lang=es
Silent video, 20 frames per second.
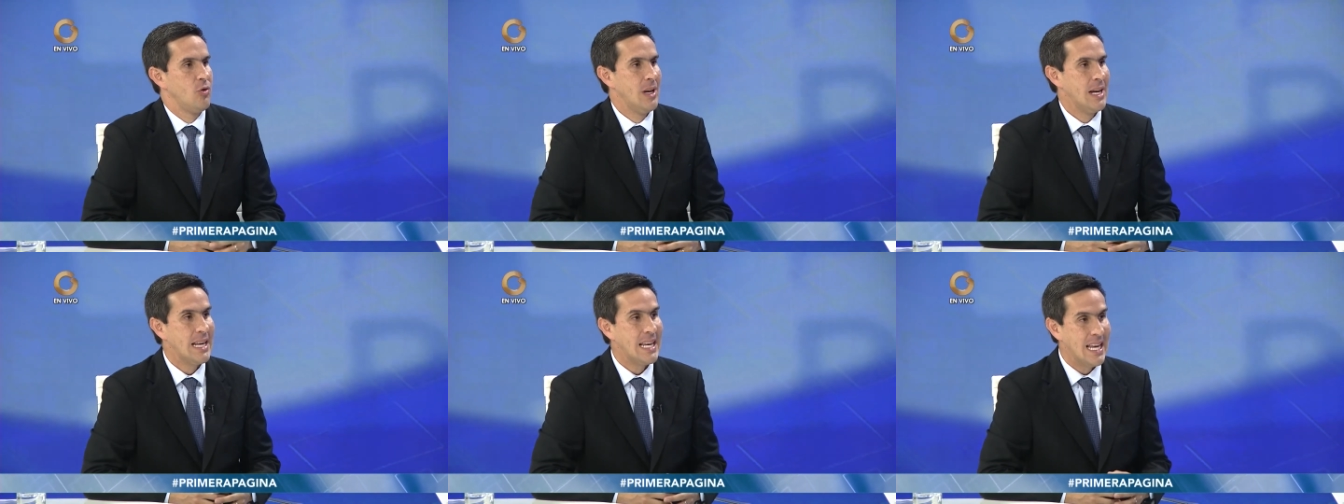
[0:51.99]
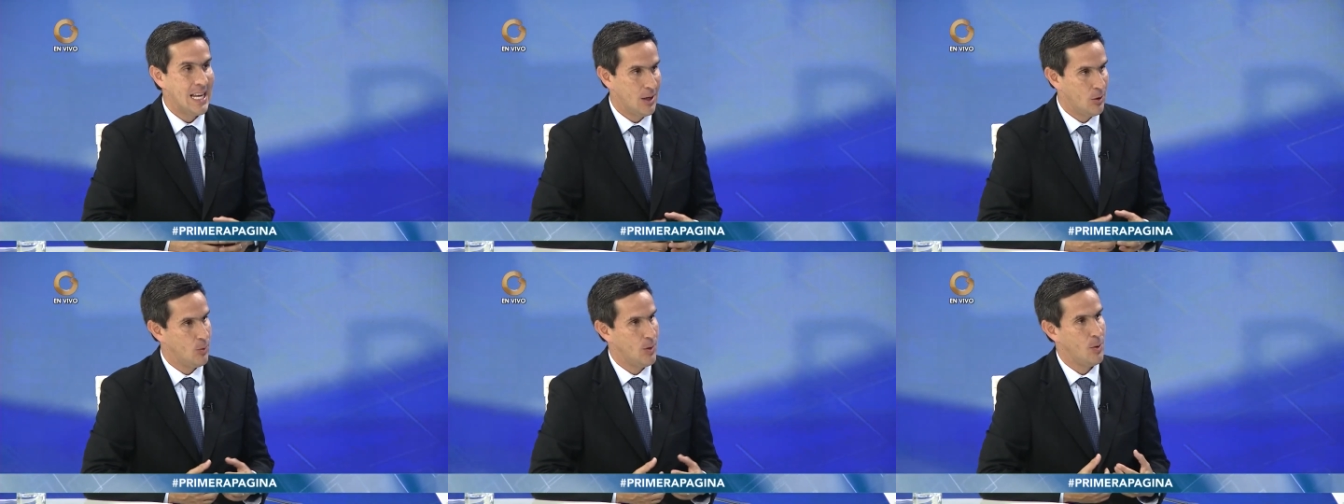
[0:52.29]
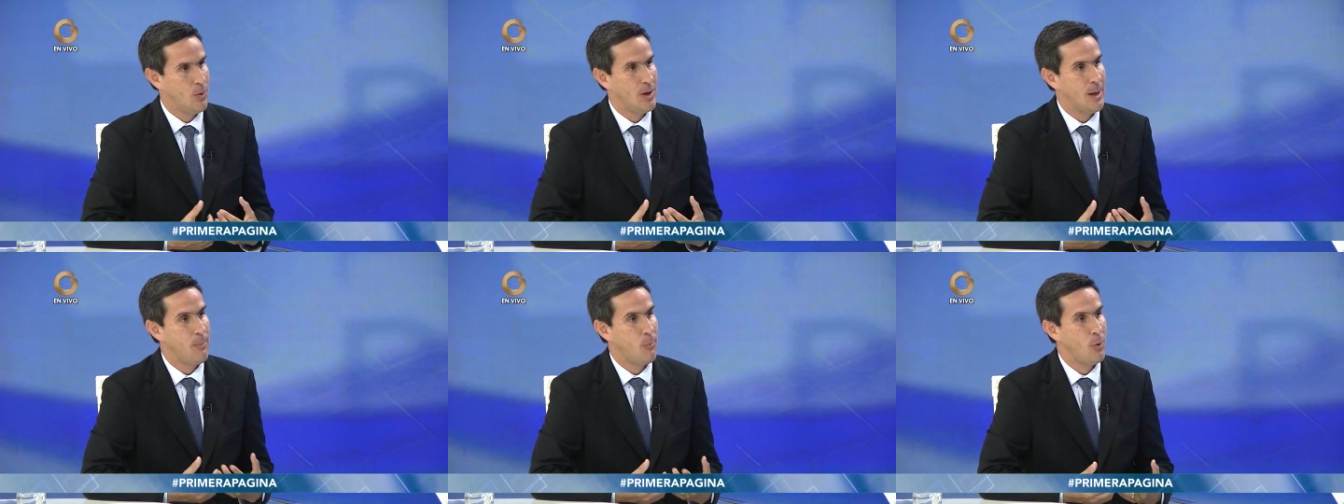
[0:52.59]
O sea, que
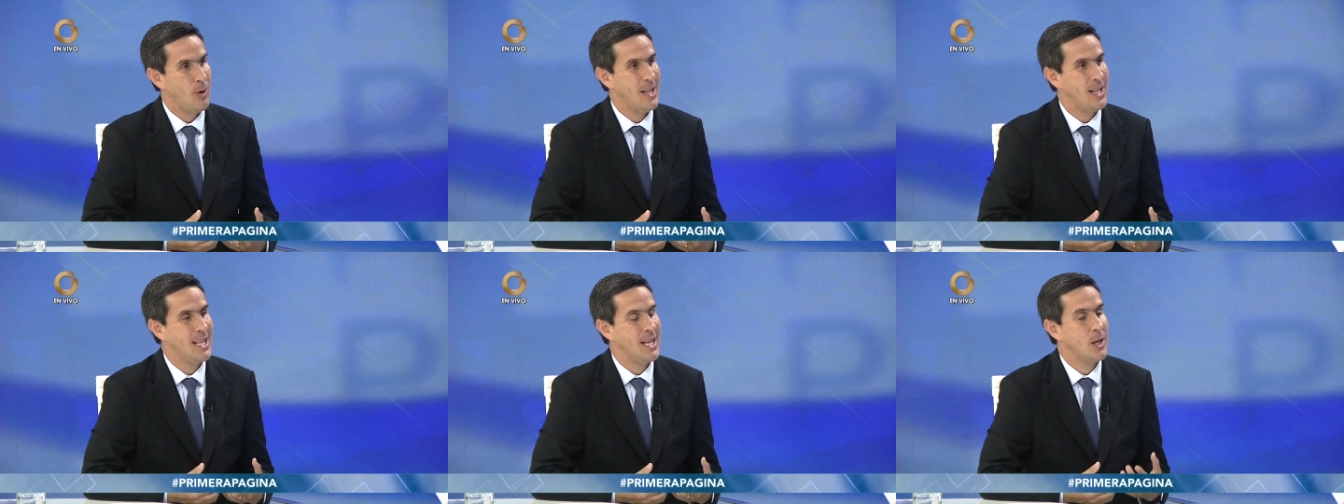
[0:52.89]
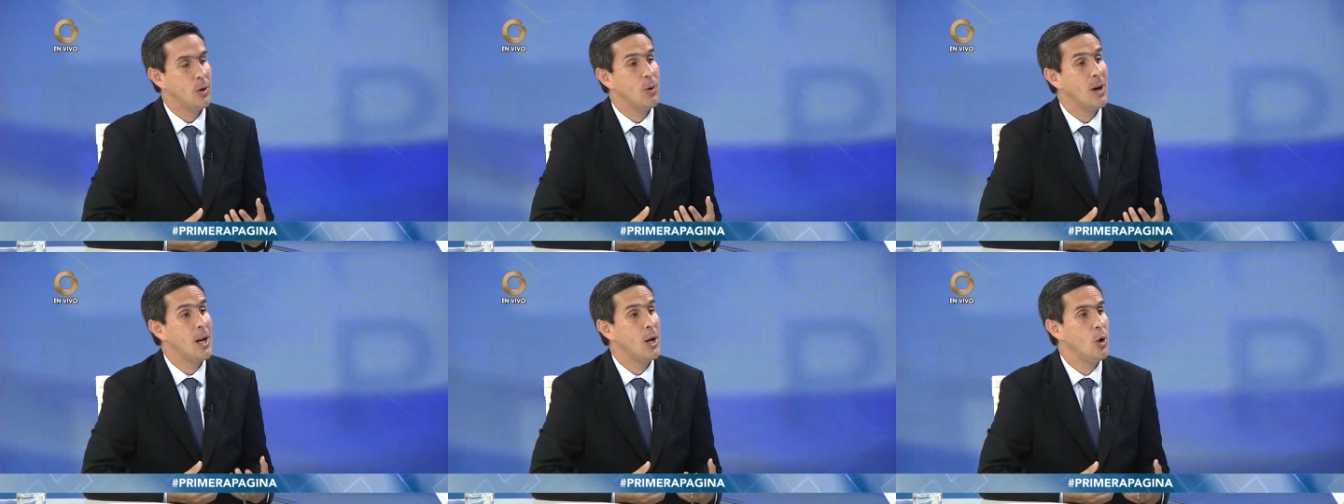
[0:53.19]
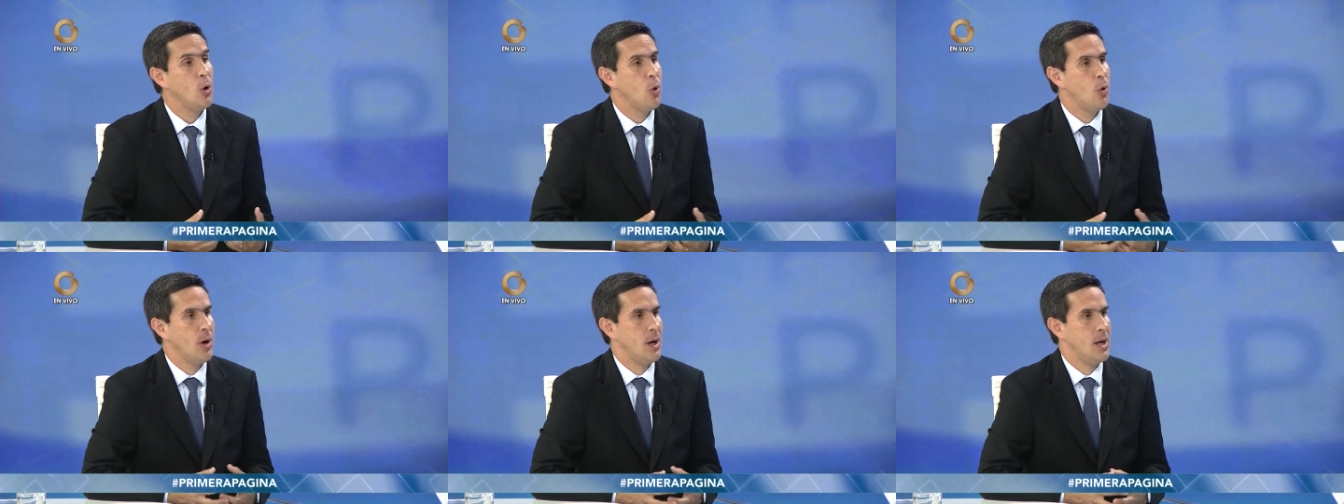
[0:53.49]
no es una política ni un
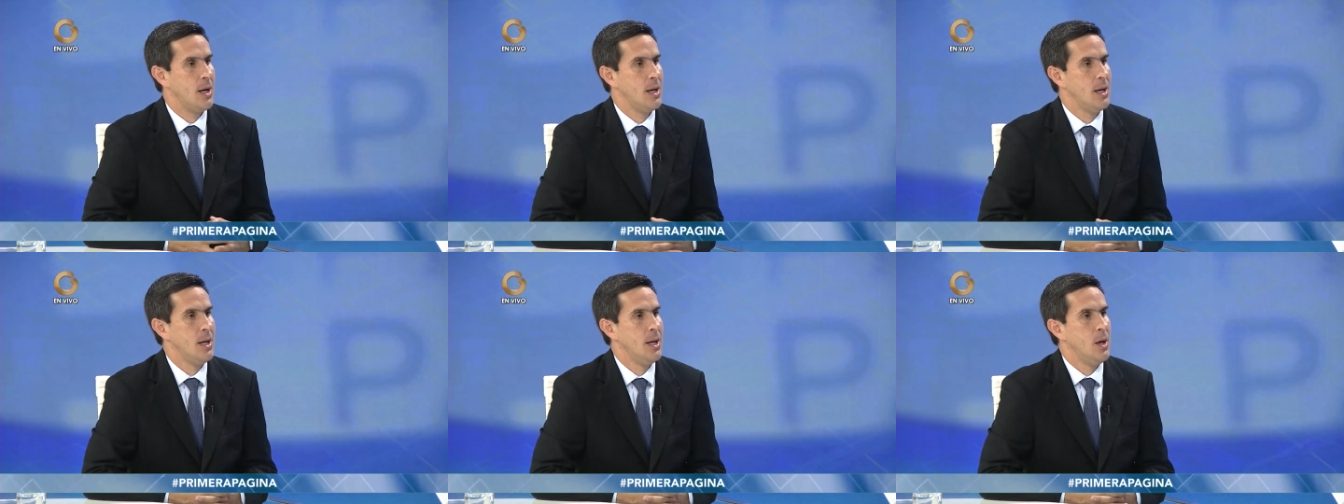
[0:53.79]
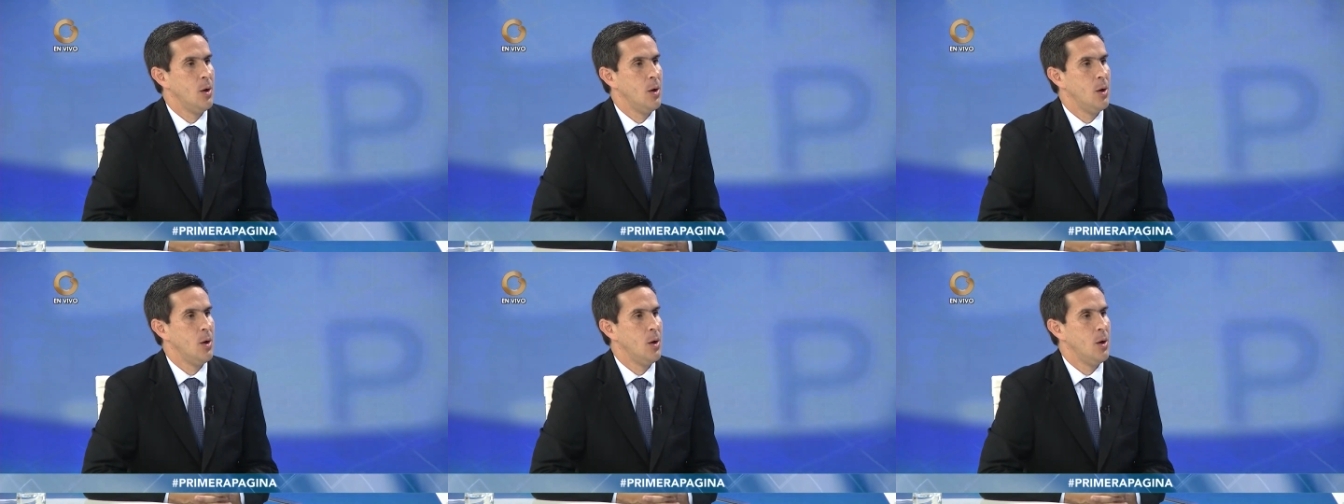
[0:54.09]
eslogan.